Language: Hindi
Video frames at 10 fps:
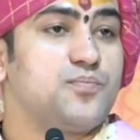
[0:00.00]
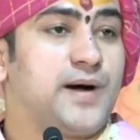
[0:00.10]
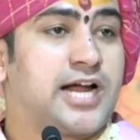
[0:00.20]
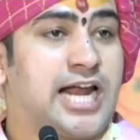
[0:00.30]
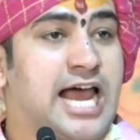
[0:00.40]

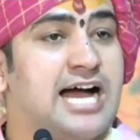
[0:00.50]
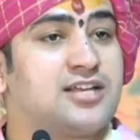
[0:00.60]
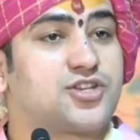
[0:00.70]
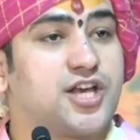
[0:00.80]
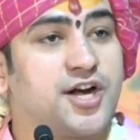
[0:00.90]

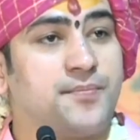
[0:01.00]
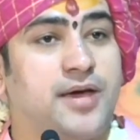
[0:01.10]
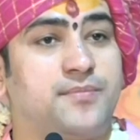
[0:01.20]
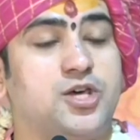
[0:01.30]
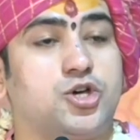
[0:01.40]
मंगलाचरण
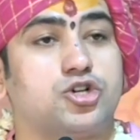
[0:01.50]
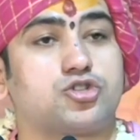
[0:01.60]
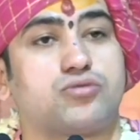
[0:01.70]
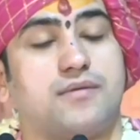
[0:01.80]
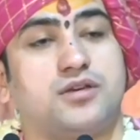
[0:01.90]
में भी
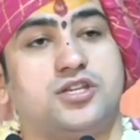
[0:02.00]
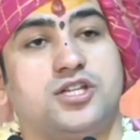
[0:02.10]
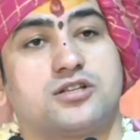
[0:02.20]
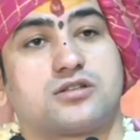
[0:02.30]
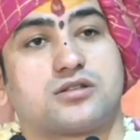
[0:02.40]
गोस्वामी जी
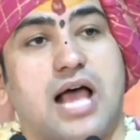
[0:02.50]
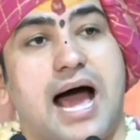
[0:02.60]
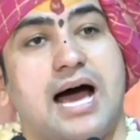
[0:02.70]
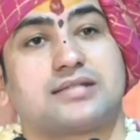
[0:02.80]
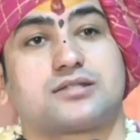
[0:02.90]
ने
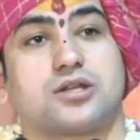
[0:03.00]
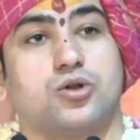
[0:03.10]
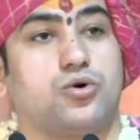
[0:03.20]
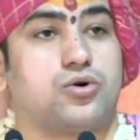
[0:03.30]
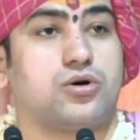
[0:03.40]
सात
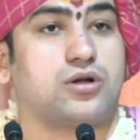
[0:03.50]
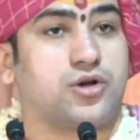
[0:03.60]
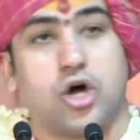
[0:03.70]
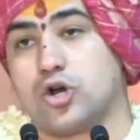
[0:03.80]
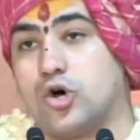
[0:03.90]
लोगों
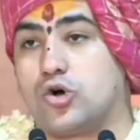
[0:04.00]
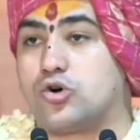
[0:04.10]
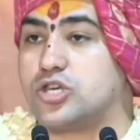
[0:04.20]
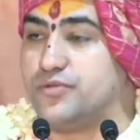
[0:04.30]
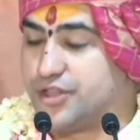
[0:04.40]
नौ
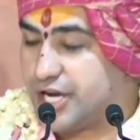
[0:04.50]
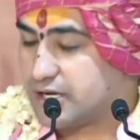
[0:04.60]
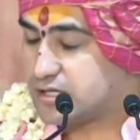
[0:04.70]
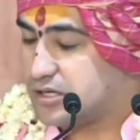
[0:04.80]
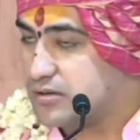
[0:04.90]
लोगों की वंदना
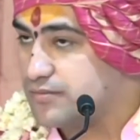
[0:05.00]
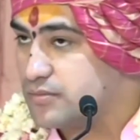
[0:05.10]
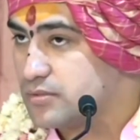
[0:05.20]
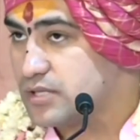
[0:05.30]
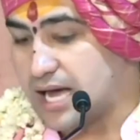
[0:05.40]

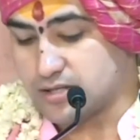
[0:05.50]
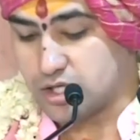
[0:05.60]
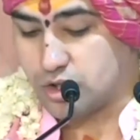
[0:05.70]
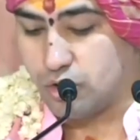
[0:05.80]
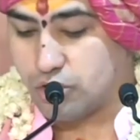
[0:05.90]
की सात
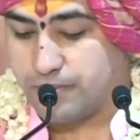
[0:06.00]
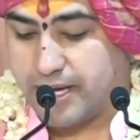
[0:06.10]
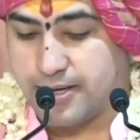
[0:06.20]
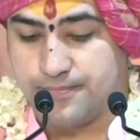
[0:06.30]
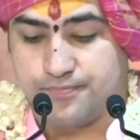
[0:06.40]
श्लोक
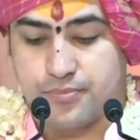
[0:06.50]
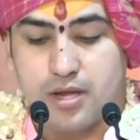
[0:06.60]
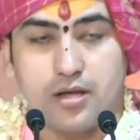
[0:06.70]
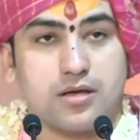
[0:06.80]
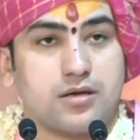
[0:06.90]
में
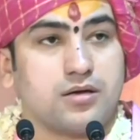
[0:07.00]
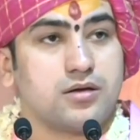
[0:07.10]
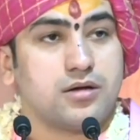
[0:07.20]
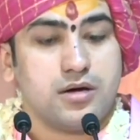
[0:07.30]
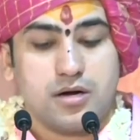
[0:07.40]

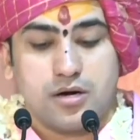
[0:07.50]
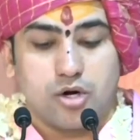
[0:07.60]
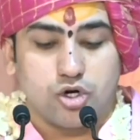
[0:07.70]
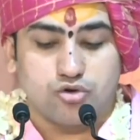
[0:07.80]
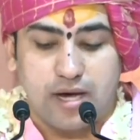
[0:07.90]

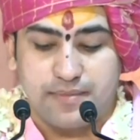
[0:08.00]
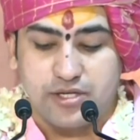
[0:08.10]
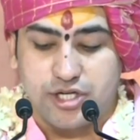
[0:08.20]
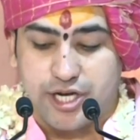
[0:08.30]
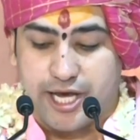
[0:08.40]
गोस्वामी
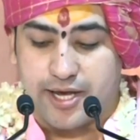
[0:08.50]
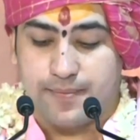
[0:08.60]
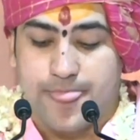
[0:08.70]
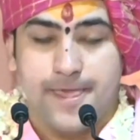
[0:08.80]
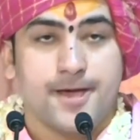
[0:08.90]
जी ने
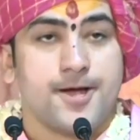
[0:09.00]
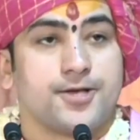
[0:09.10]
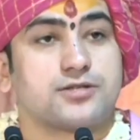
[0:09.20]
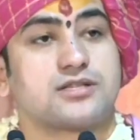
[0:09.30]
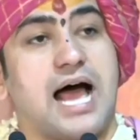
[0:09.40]

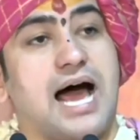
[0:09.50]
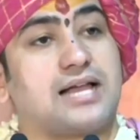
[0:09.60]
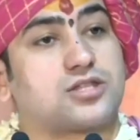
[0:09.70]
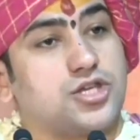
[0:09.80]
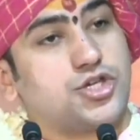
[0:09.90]

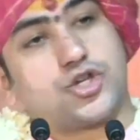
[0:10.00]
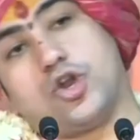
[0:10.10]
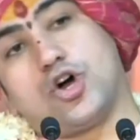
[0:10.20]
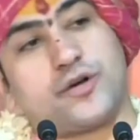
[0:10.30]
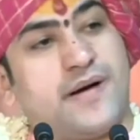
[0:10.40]
सात
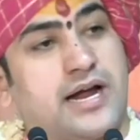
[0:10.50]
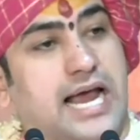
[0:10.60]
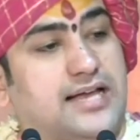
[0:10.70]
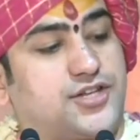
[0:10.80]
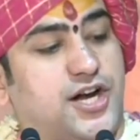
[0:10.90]
श्लोक
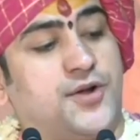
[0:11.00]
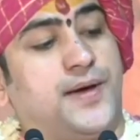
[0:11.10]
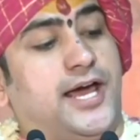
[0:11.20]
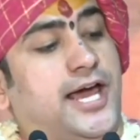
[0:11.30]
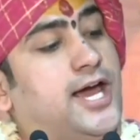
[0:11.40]
मंगलाचरण में